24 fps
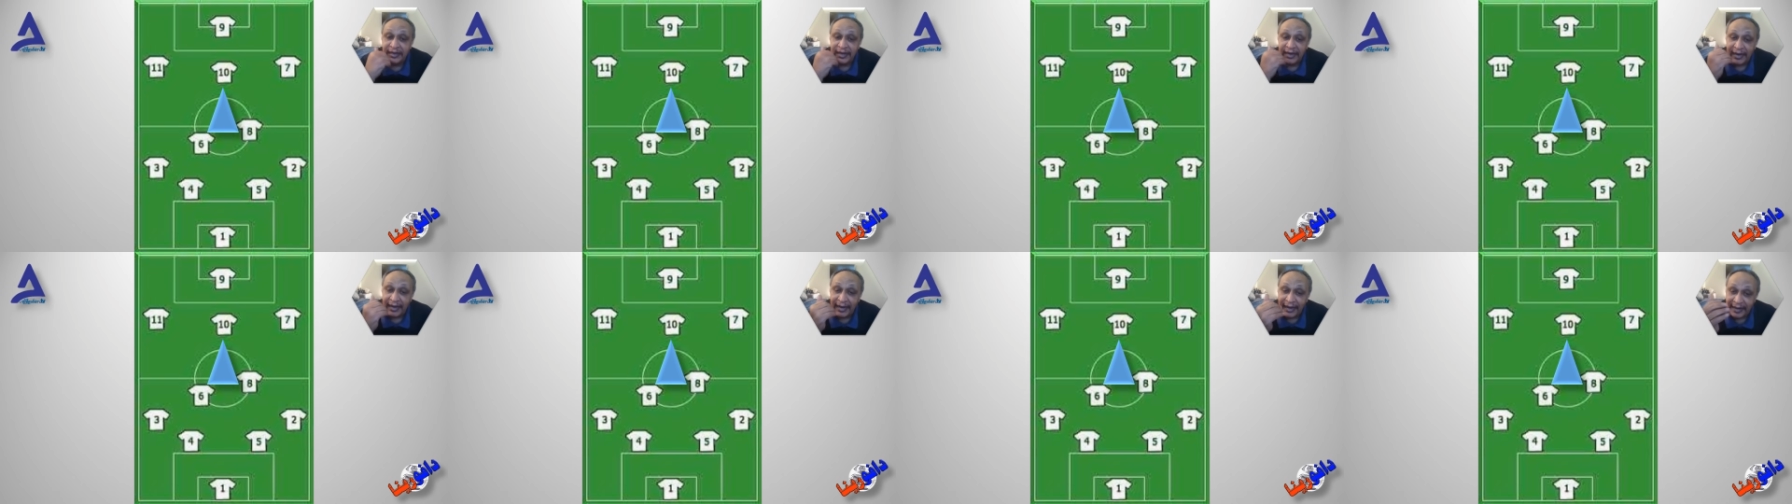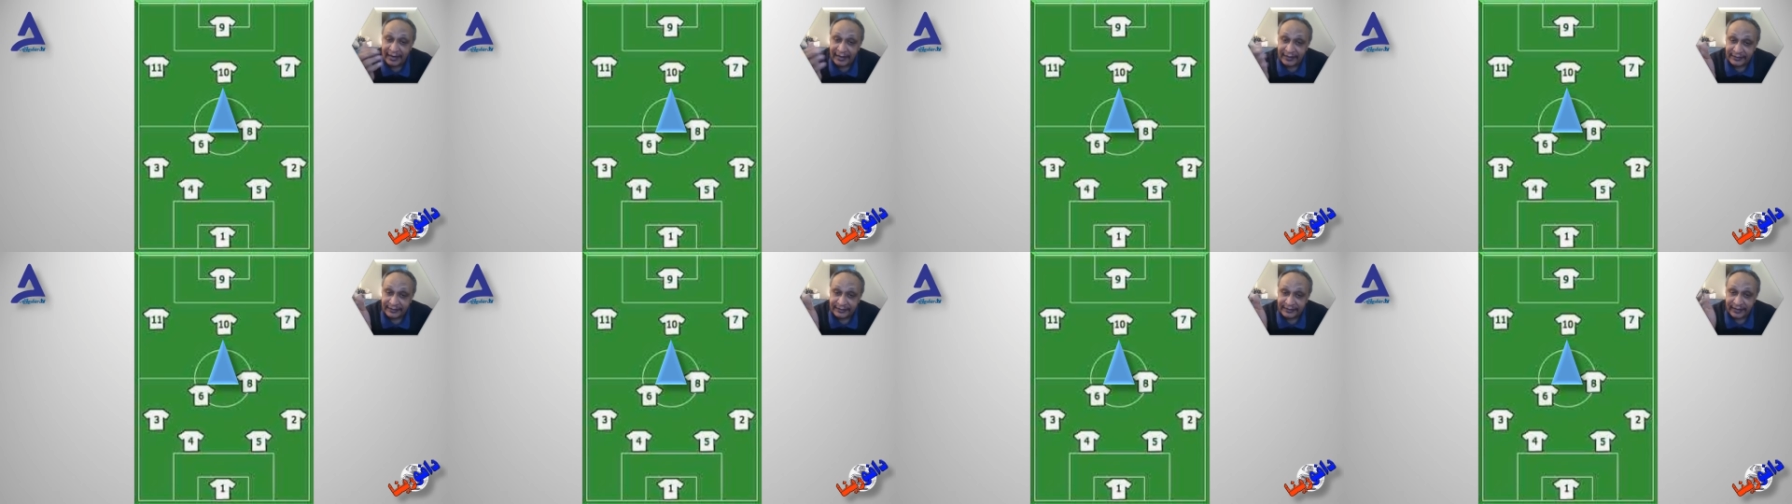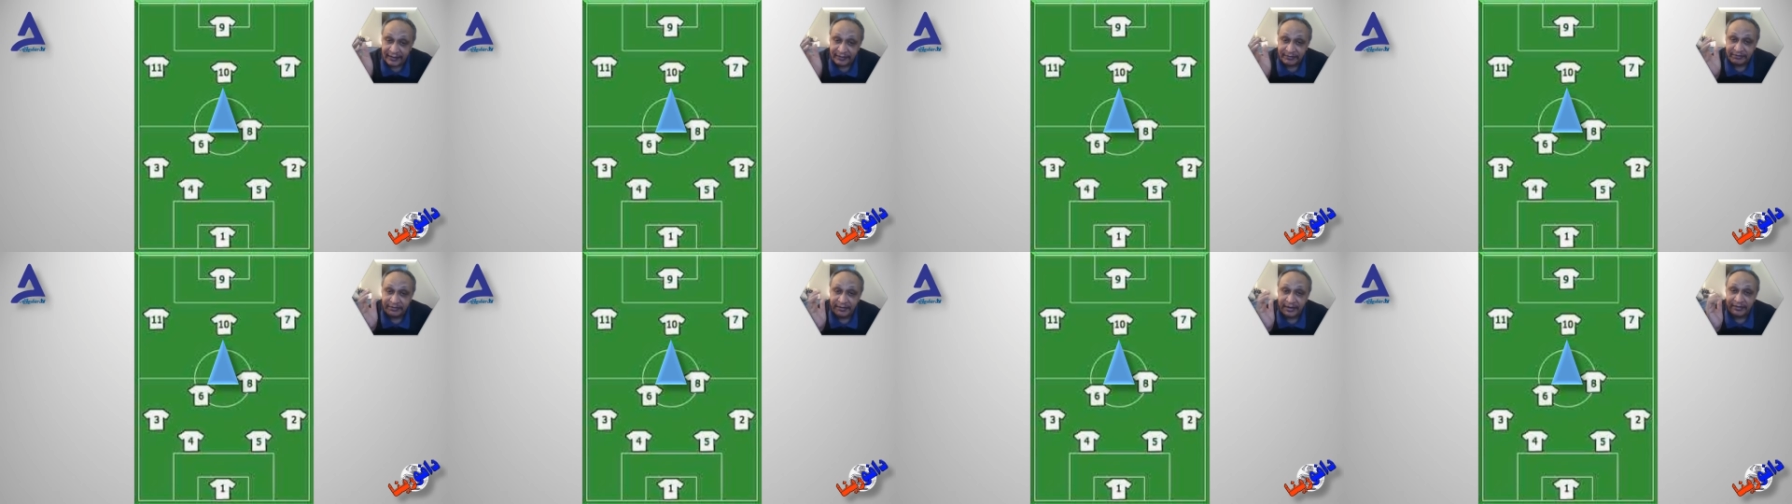حارس
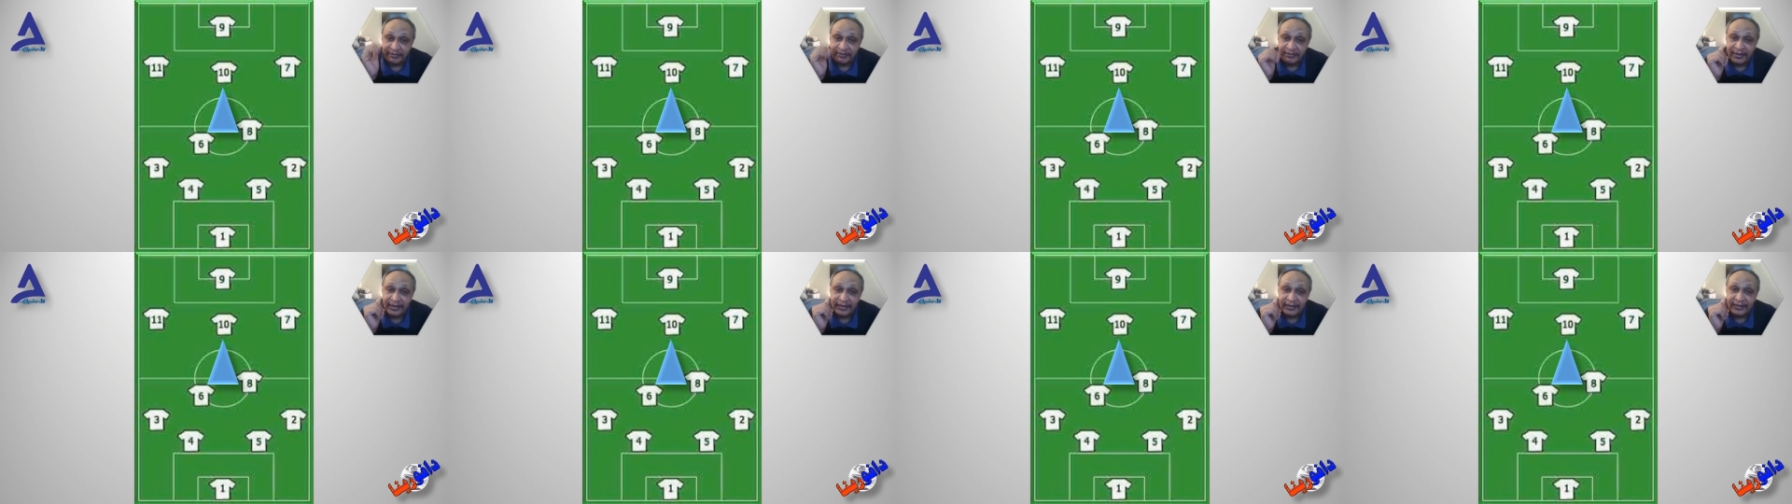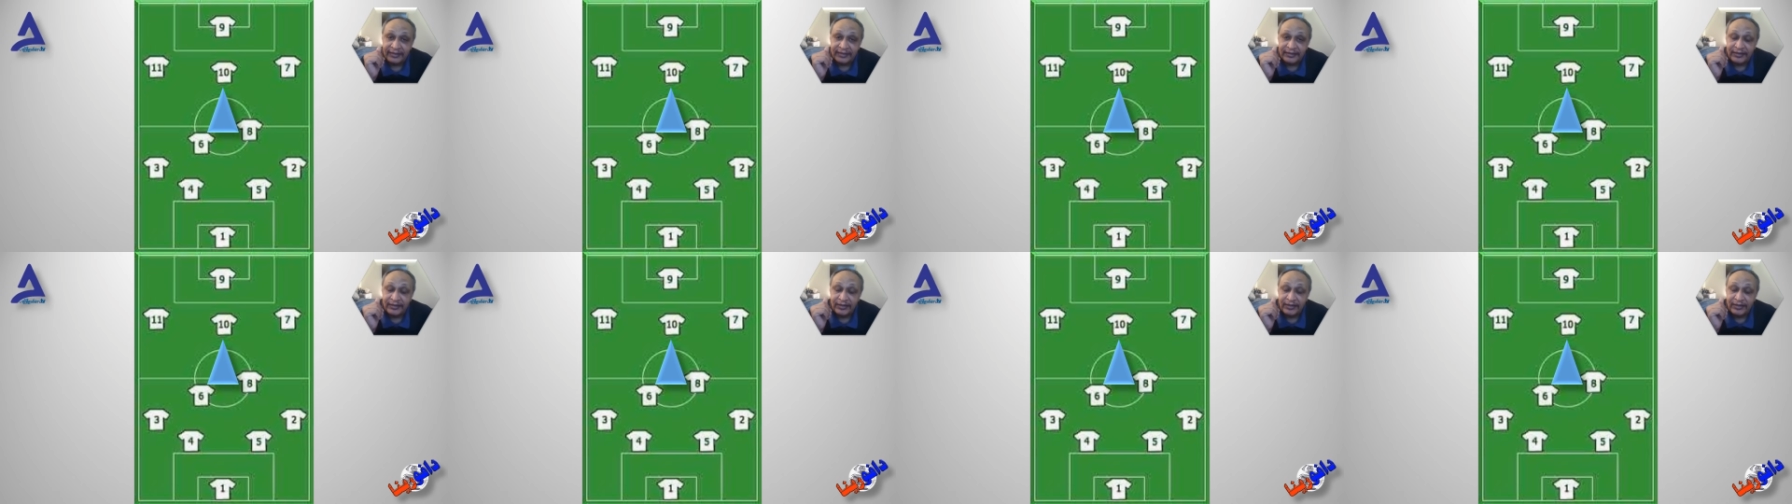المرمى